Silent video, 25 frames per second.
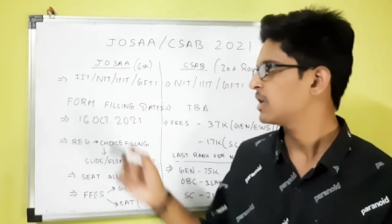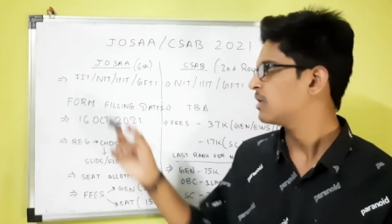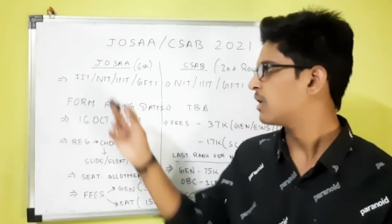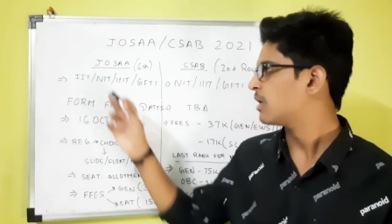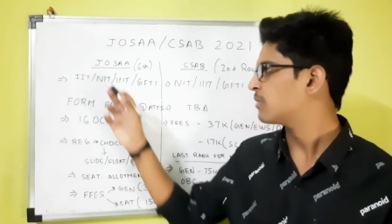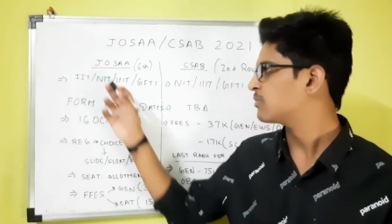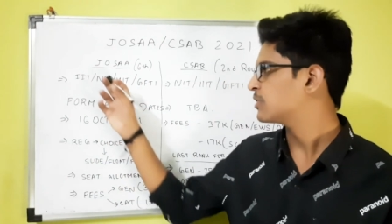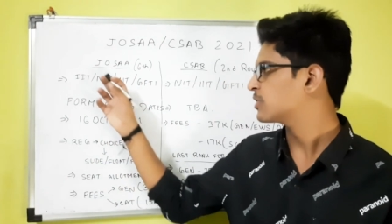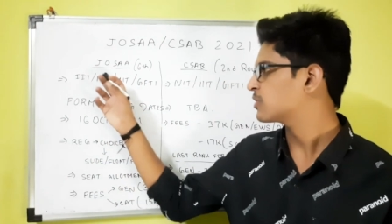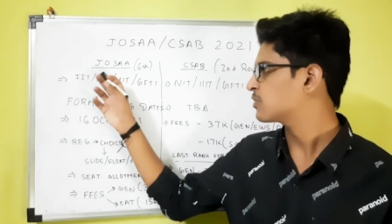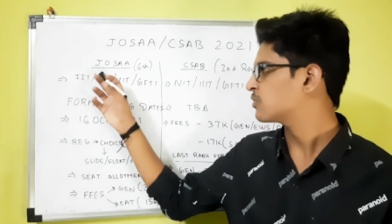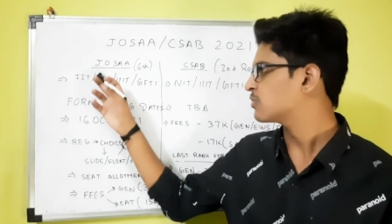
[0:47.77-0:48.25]

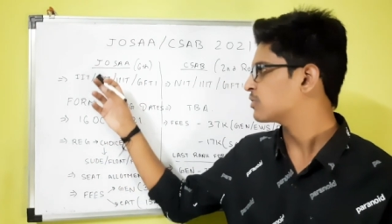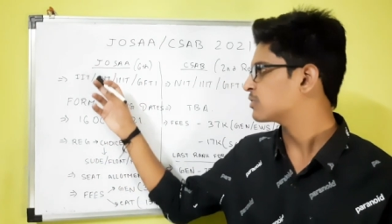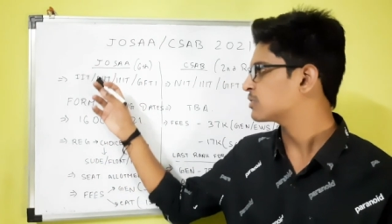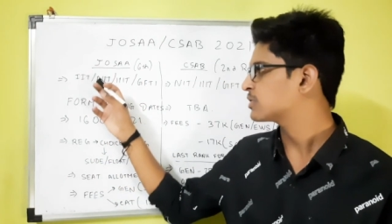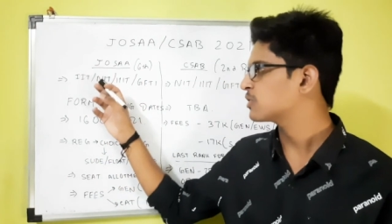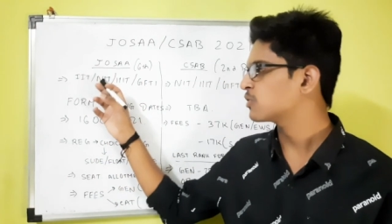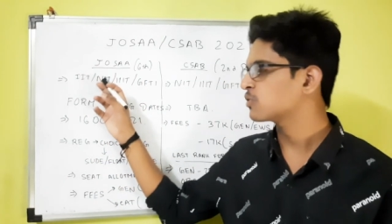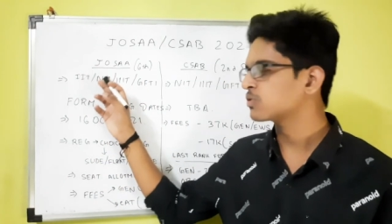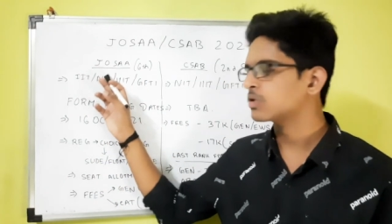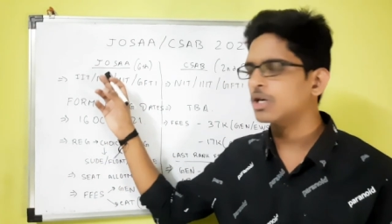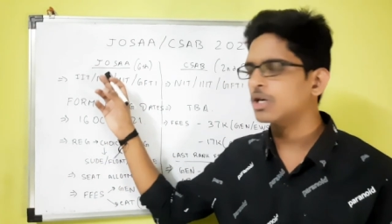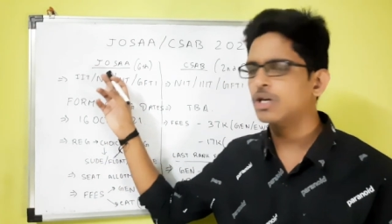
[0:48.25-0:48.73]
अब देखो
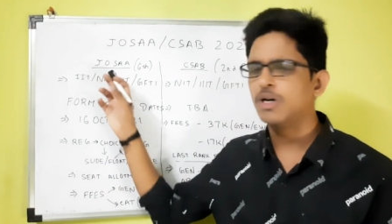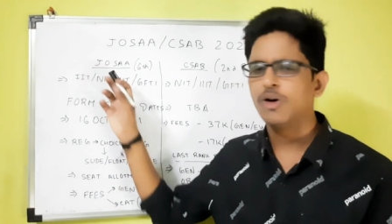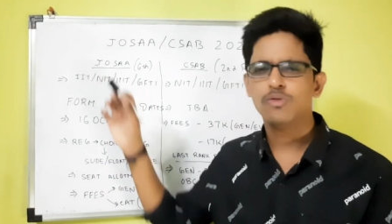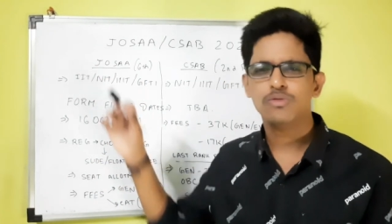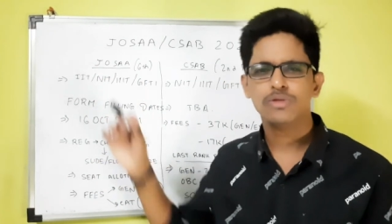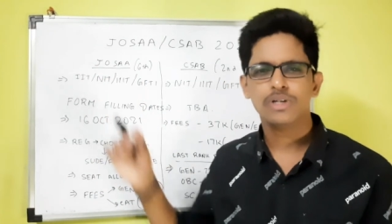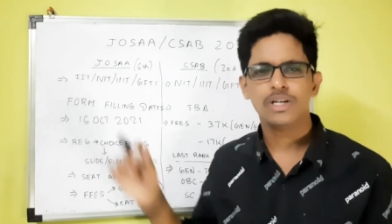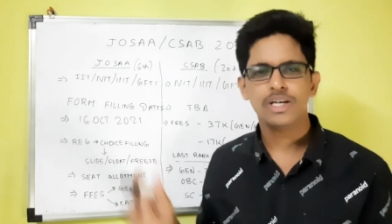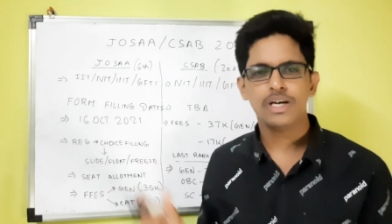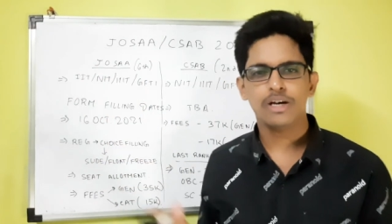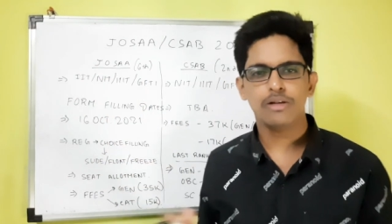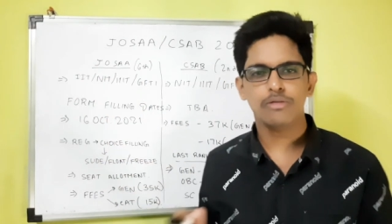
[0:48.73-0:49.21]
जोसा
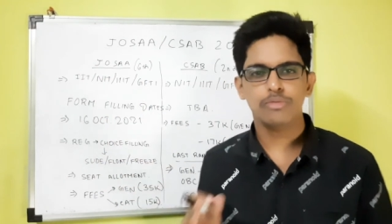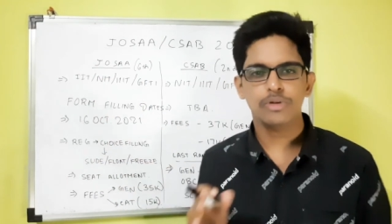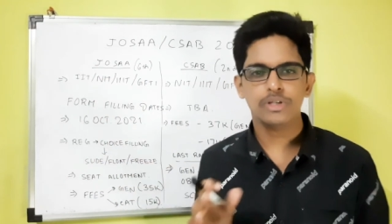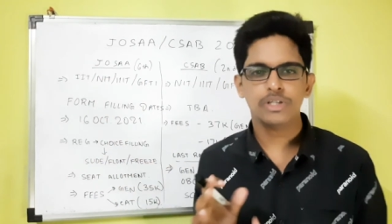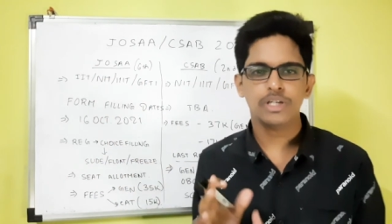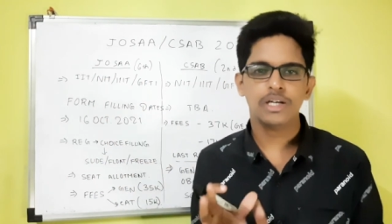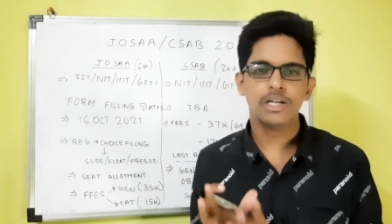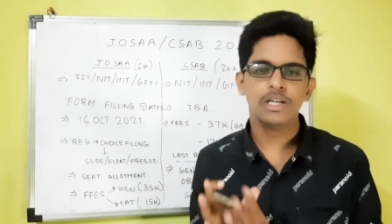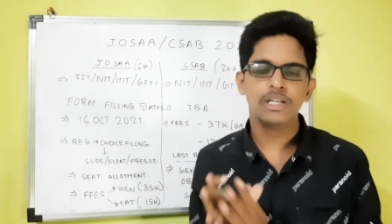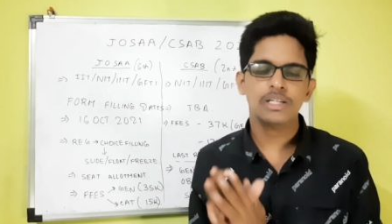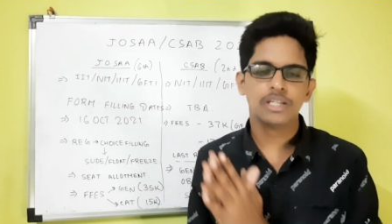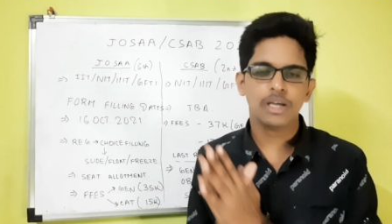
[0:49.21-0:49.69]
काउंसलिंग है
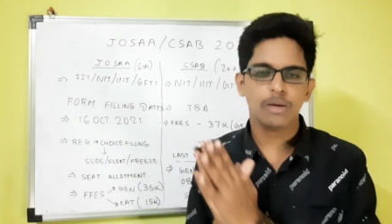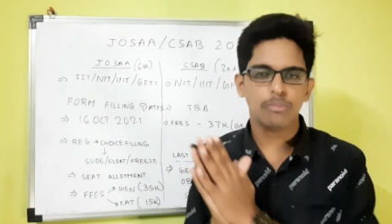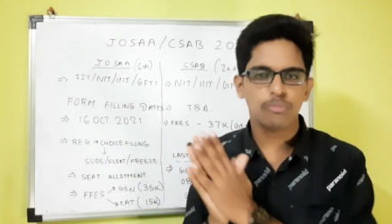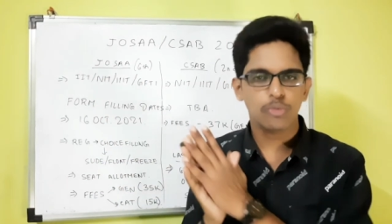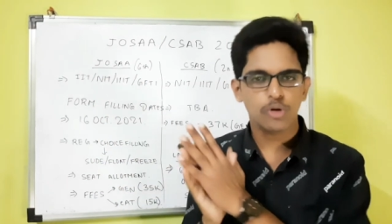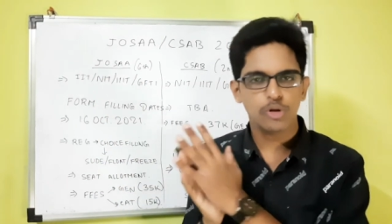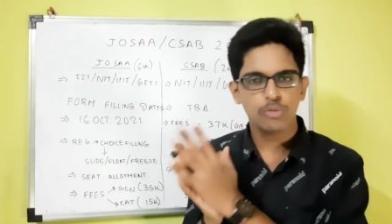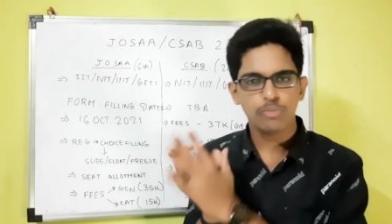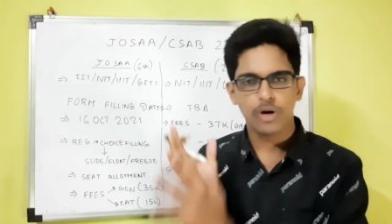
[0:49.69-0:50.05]
बेसिकली सब कोई